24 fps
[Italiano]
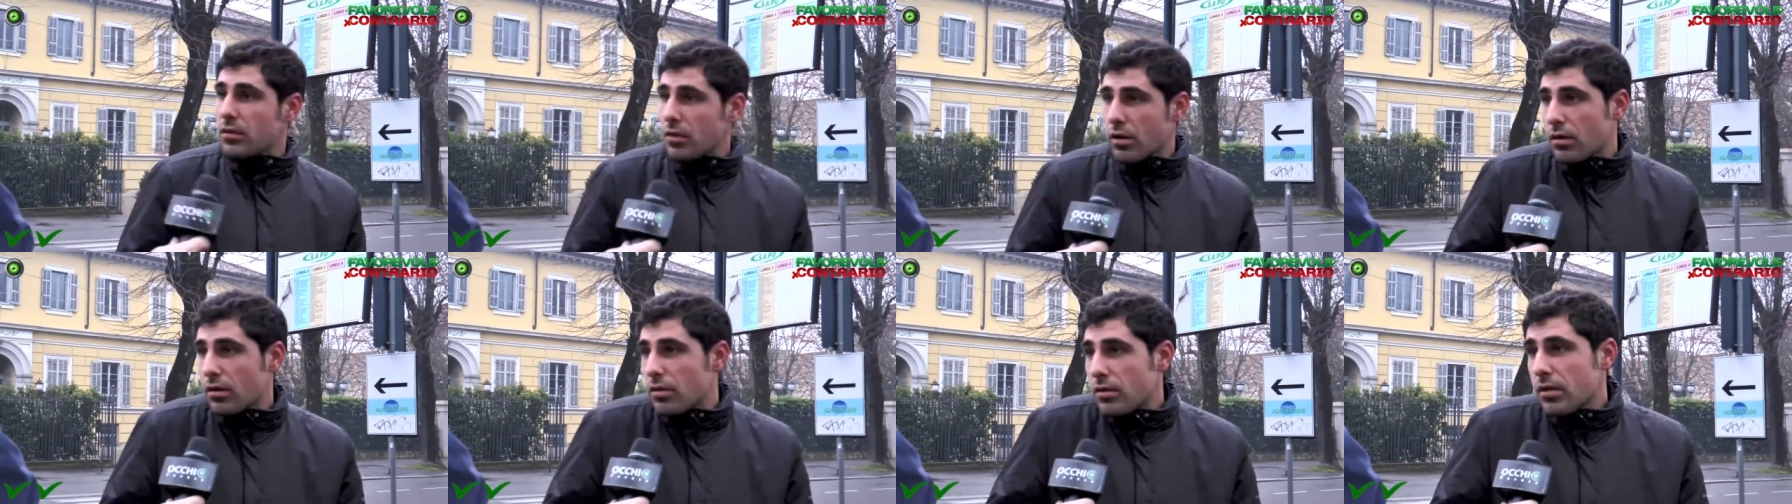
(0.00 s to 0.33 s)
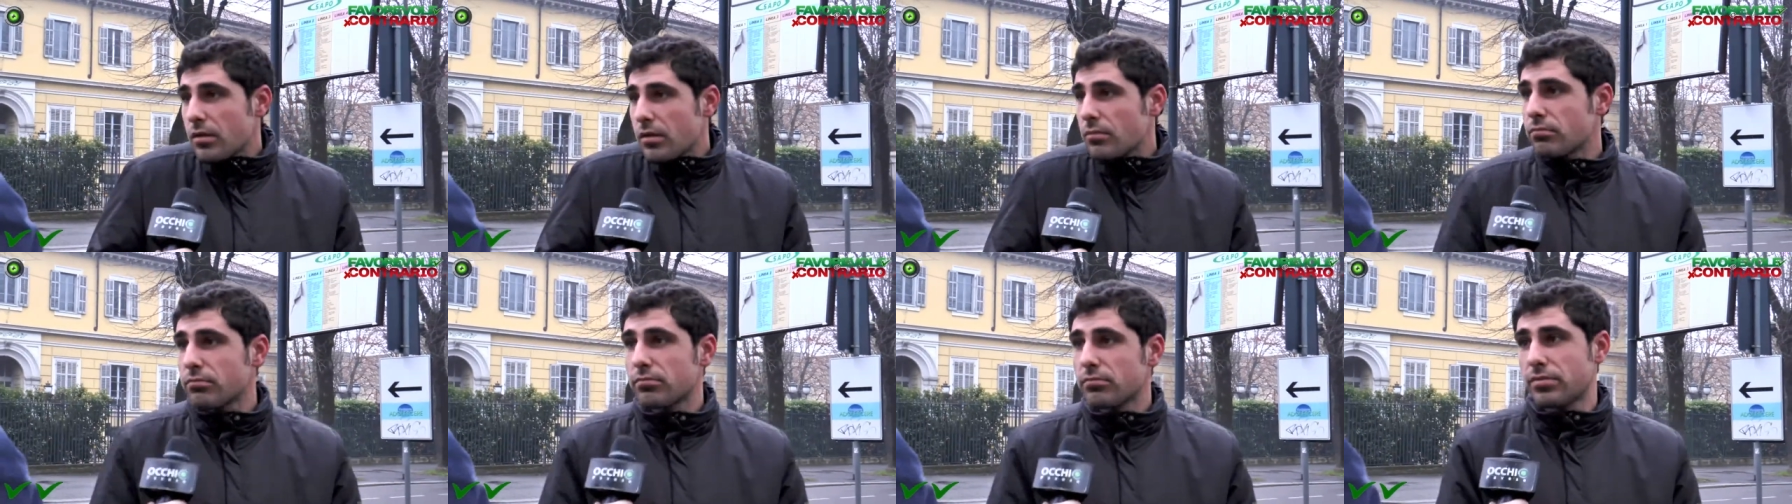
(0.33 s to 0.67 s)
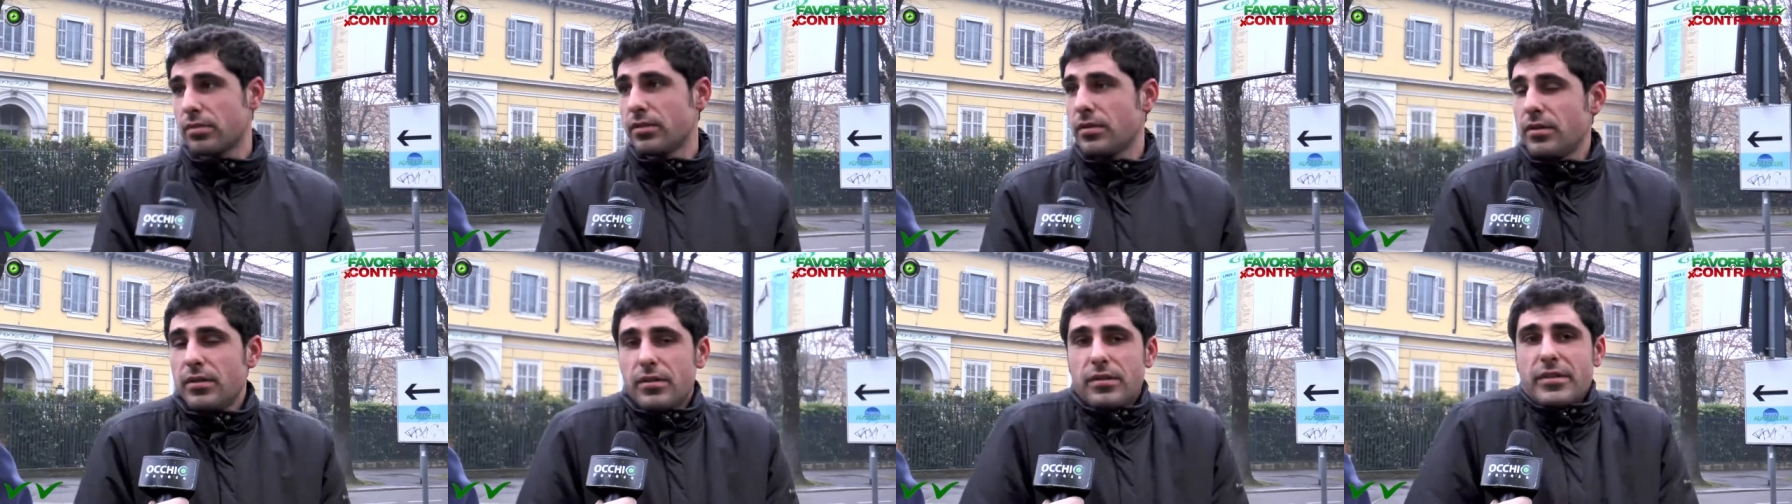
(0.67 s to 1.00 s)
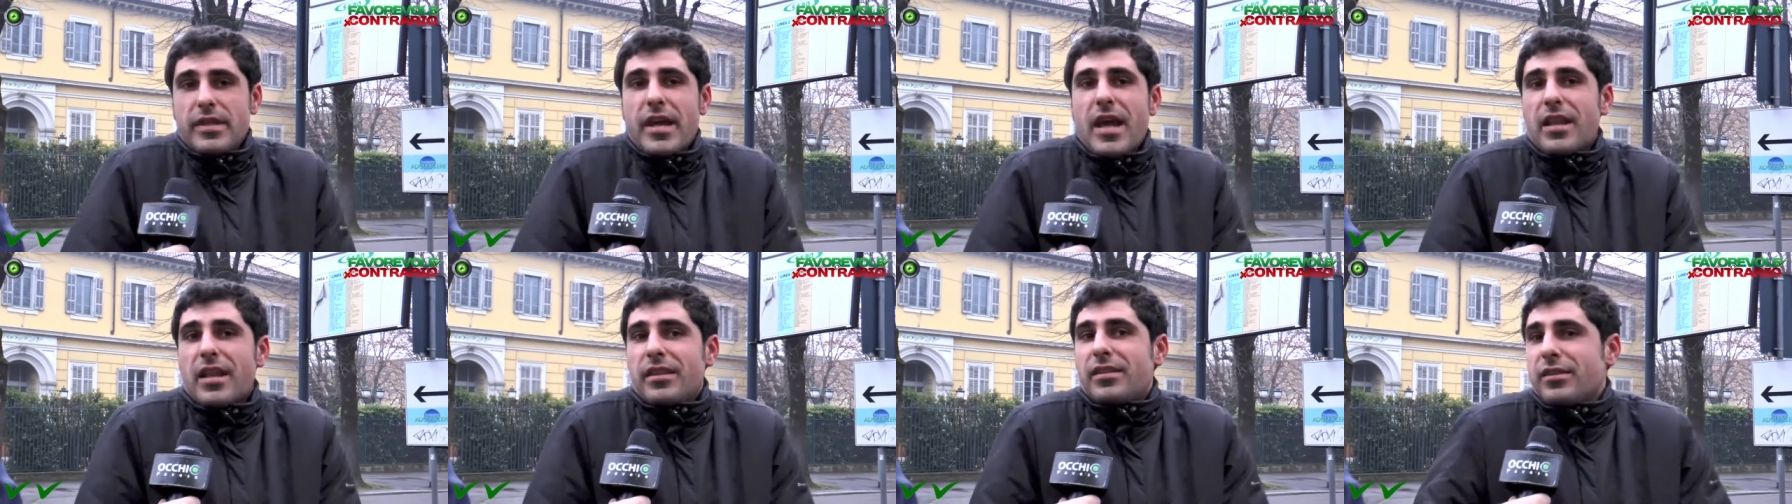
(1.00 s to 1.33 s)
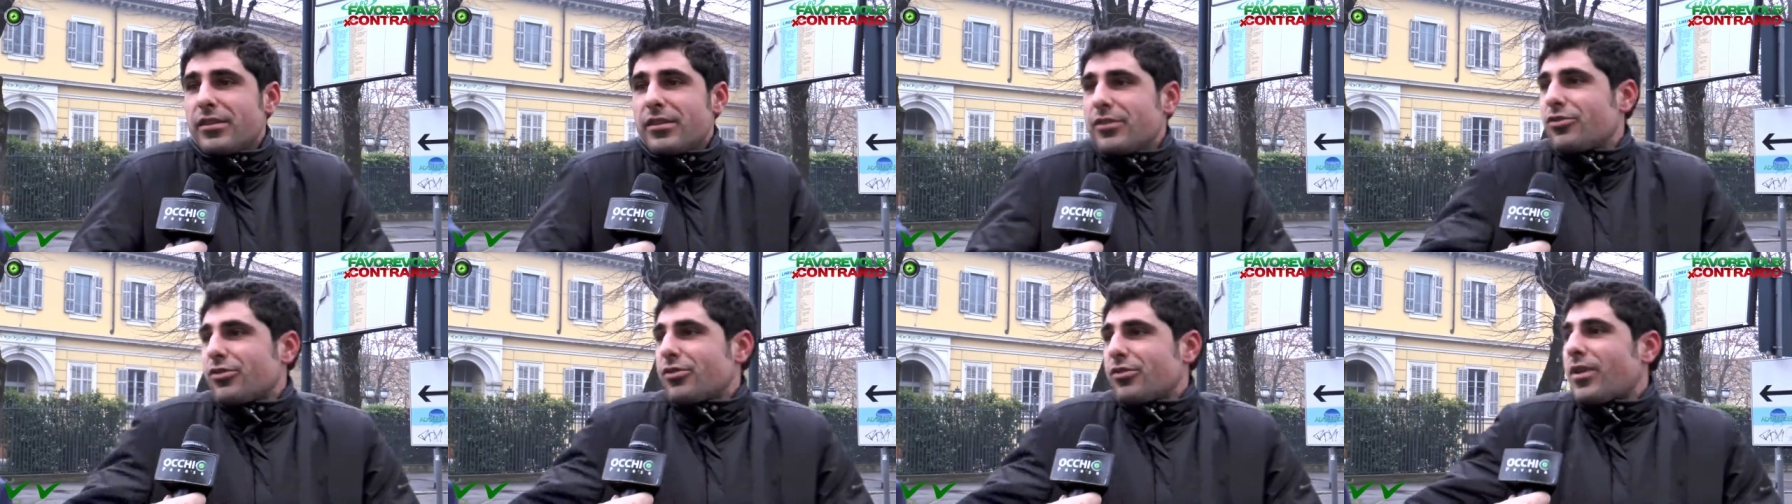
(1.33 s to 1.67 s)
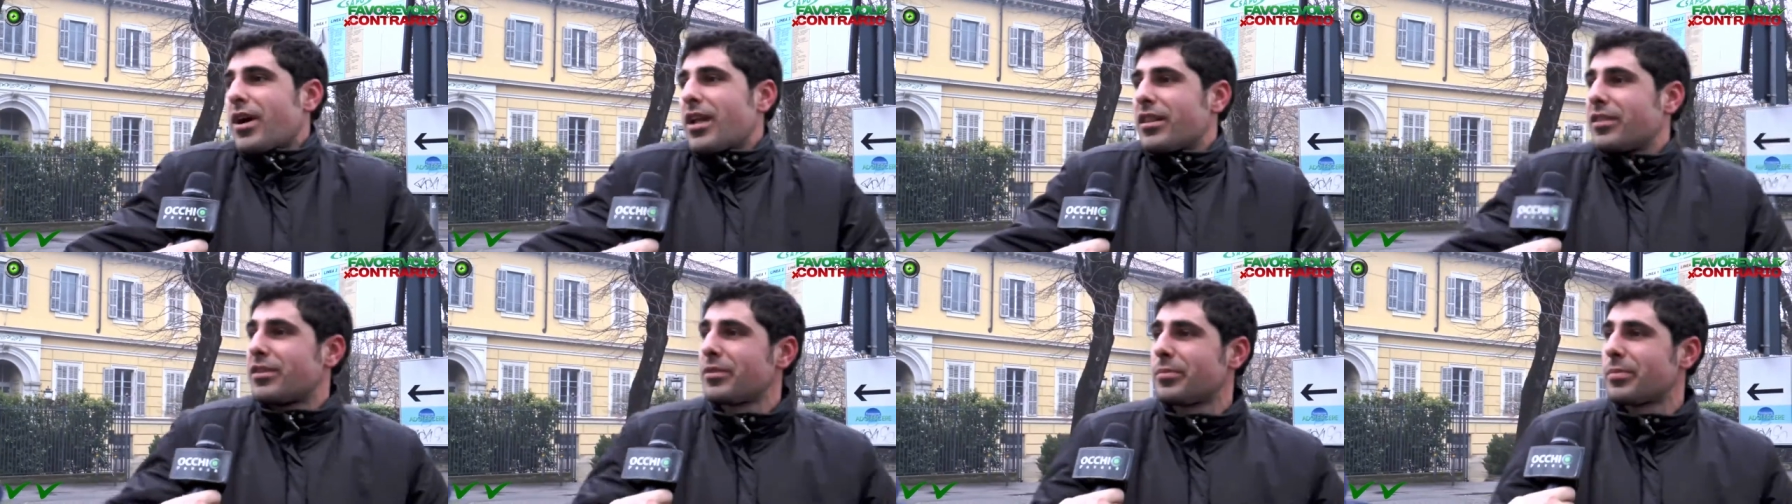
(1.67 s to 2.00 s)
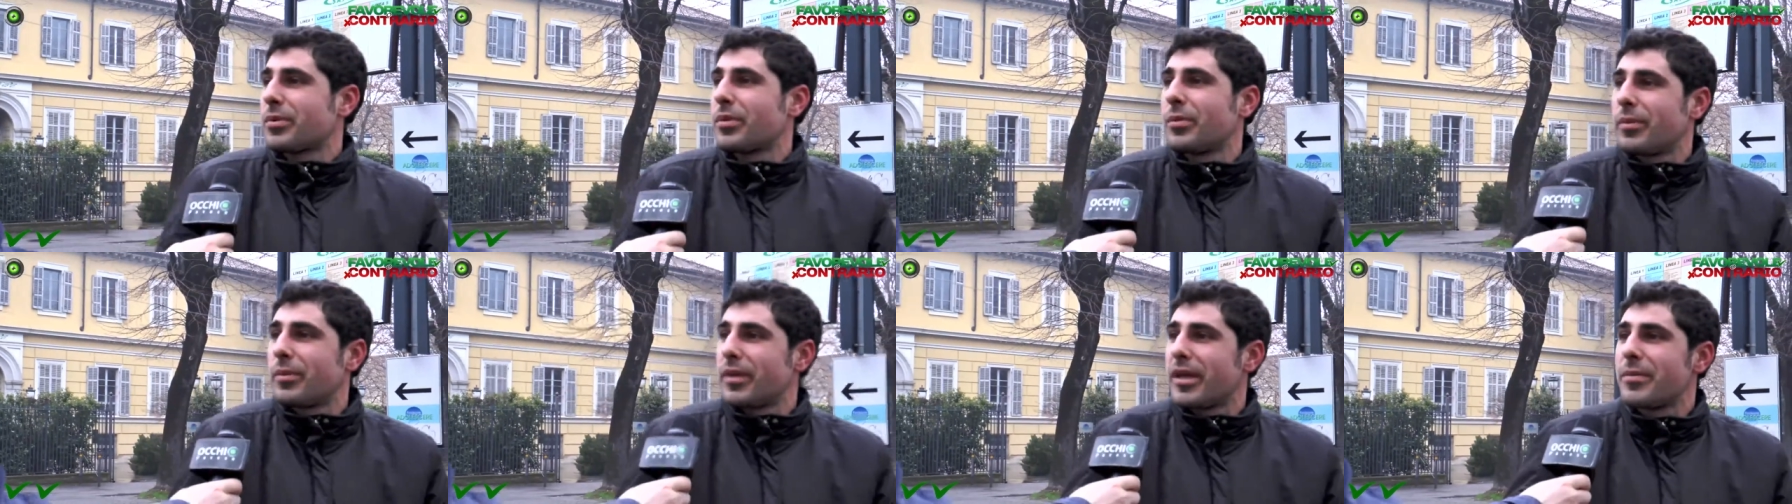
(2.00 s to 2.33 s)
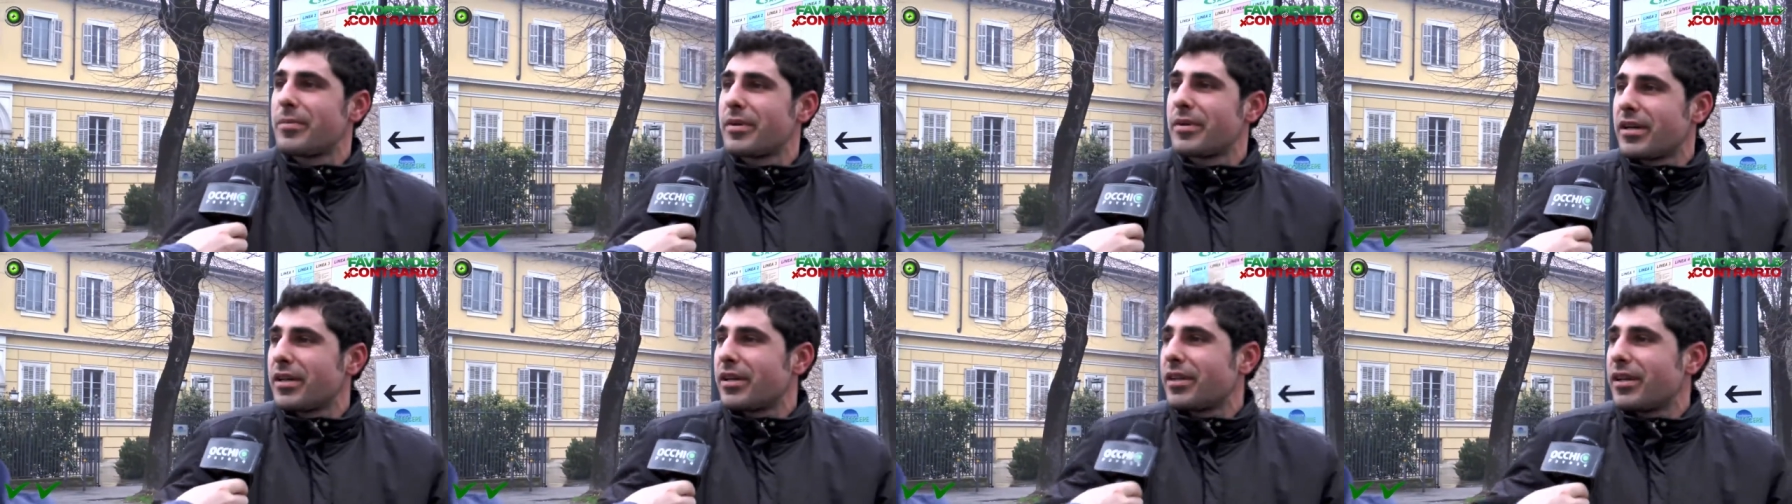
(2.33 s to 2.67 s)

No, gli altri sono altri problemi.